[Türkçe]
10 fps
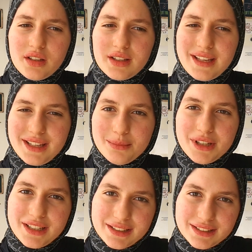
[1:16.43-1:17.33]

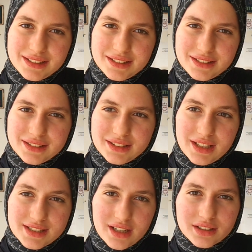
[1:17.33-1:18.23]
kelimelerin
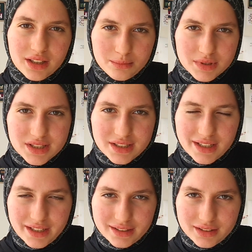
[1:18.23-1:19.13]
yasaklanması
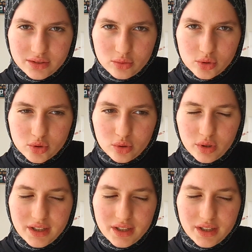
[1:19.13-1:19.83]
gerektiğini düşünüyor.